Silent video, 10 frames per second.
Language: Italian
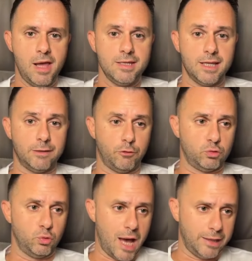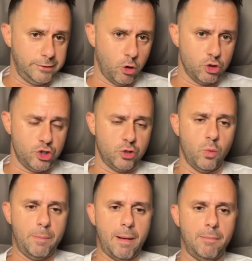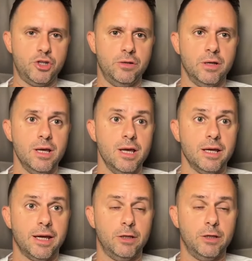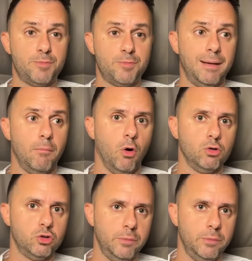Siete fortunati oggi con WePublishing che dovete spendere molto di